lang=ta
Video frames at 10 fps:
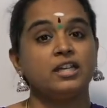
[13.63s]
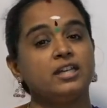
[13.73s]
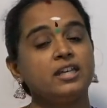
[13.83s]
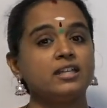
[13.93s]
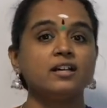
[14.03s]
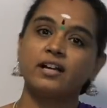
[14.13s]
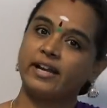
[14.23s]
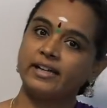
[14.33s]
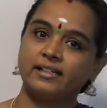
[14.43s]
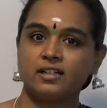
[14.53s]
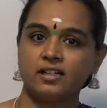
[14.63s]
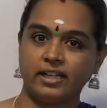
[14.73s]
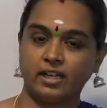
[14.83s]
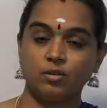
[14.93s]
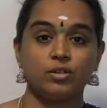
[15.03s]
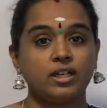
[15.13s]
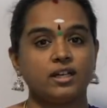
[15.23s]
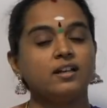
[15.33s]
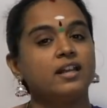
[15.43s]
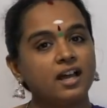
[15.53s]
இன்னைக்கு தான் கரெக்டான நேரம் ஏன்னா
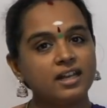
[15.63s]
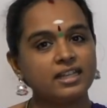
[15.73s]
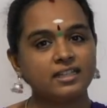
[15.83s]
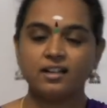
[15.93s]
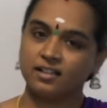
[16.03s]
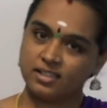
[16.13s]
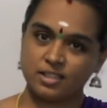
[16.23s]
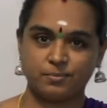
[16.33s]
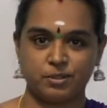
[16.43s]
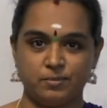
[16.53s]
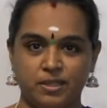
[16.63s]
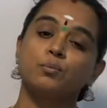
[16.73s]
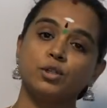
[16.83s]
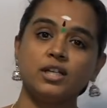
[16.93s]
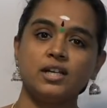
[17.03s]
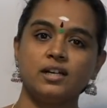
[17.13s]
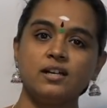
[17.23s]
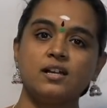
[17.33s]
நாளைக்கு தான் ரத்த சப்தமி முதல்ல